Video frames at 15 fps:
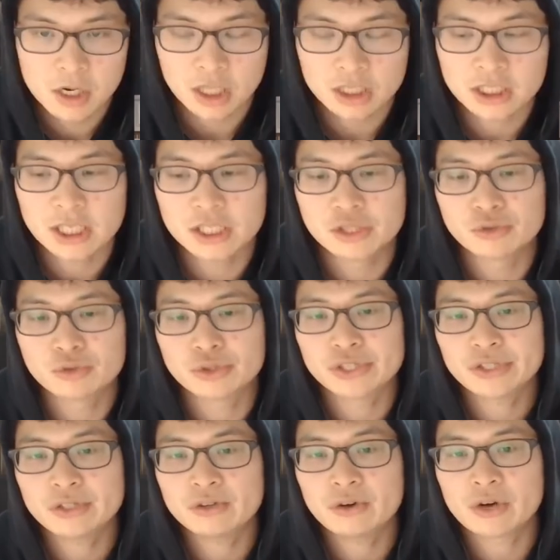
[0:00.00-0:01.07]
블록체인 기술을
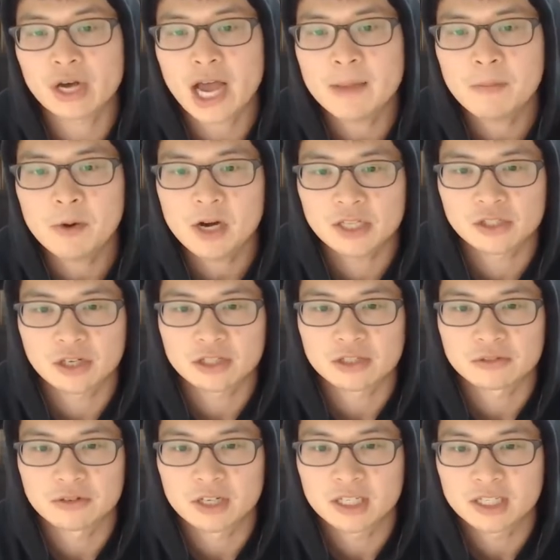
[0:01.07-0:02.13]
쓴 거야. 하이퍼레저
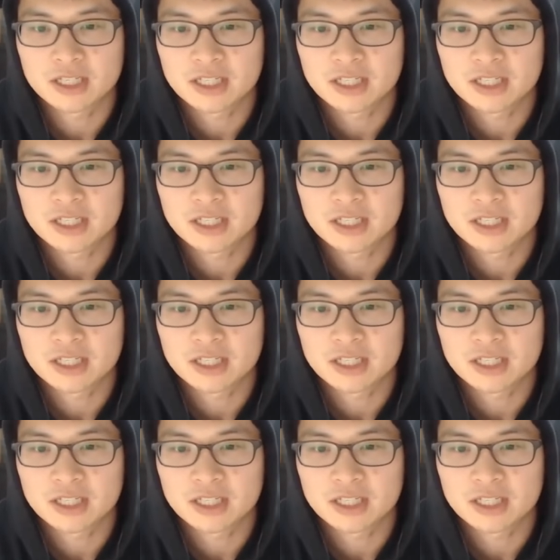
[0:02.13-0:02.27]
같은 거야.